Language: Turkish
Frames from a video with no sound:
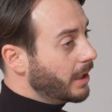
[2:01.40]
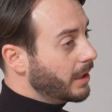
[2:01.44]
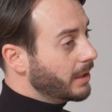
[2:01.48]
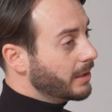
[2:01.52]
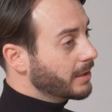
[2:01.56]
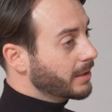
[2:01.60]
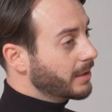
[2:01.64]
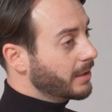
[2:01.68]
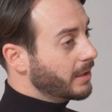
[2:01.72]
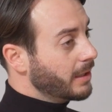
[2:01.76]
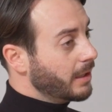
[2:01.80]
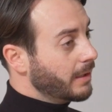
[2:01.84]

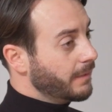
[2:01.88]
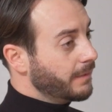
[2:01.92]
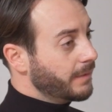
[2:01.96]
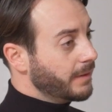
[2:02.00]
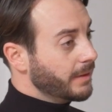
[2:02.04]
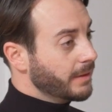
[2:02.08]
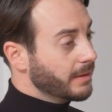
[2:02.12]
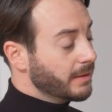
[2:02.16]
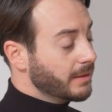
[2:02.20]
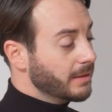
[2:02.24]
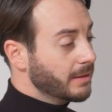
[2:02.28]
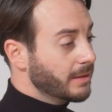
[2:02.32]
aylık kira
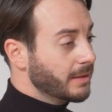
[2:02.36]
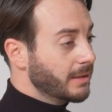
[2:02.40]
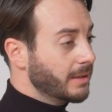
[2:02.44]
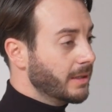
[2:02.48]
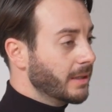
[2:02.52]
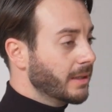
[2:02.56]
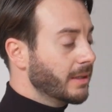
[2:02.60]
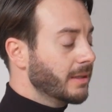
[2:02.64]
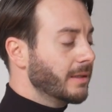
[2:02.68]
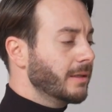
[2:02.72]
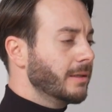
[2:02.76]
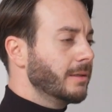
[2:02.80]
fiyatı
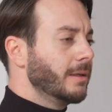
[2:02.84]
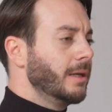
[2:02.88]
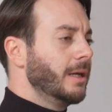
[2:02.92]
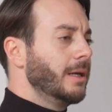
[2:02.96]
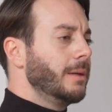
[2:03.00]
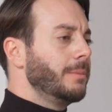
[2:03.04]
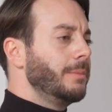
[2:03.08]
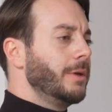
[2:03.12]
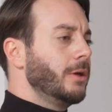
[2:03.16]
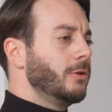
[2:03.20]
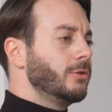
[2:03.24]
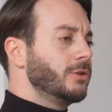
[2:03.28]
ne kadar?
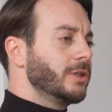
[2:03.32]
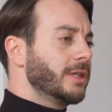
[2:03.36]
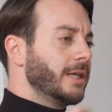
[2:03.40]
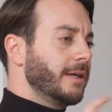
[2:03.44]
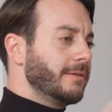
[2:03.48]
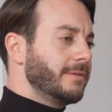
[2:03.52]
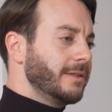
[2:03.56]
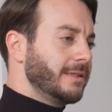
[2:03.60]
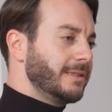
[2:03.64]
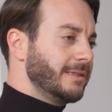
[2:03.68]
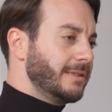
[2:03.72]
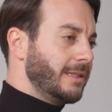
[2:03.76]
Bir önceki
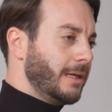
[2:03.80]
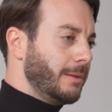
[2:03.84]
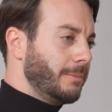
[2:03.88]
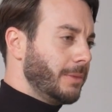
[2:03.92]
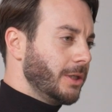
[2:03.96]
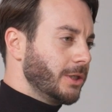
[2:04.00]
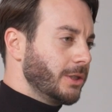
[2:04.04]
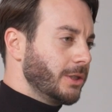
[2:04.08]
evde sizden